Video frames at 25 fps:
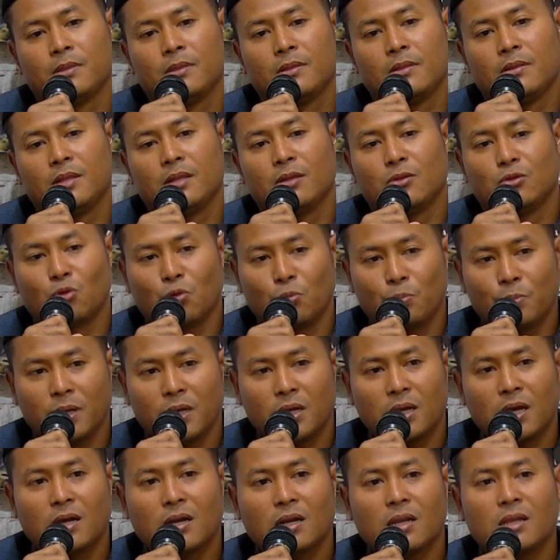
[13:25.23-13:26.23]
Dan
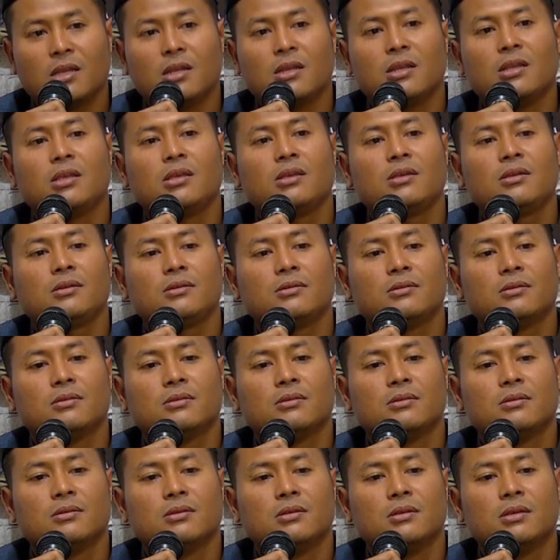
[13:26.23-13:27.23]
topik hari ini
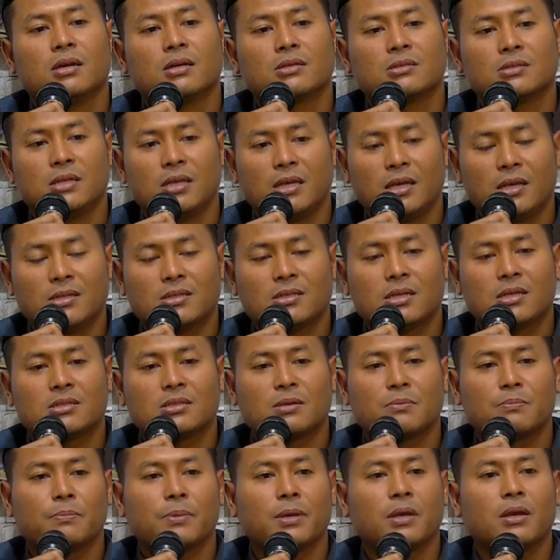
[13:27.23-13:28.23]
yang ingin saya
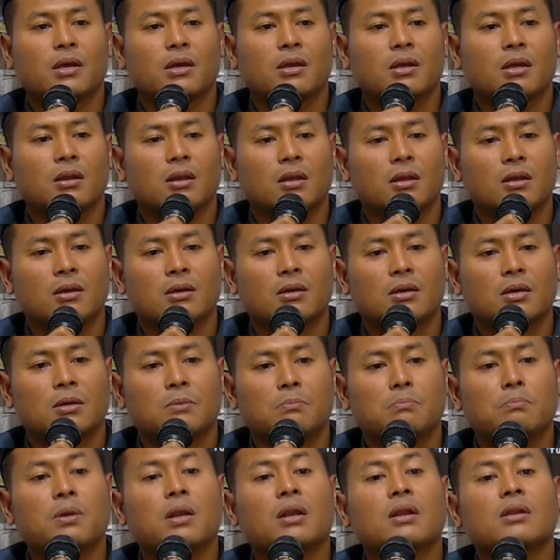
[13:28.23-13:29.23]
sampaikan adalah
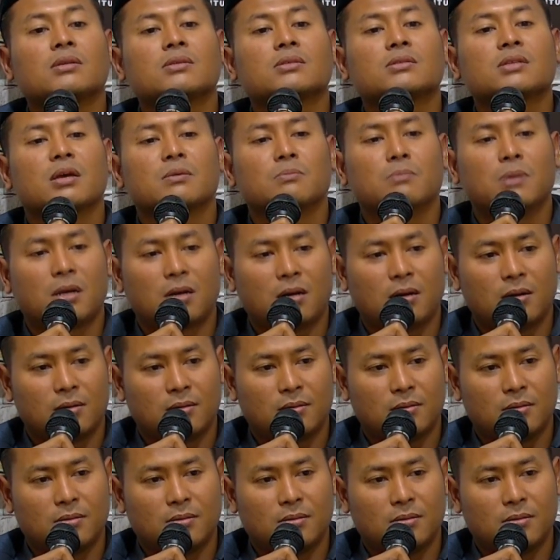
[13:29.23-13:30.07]
bersabar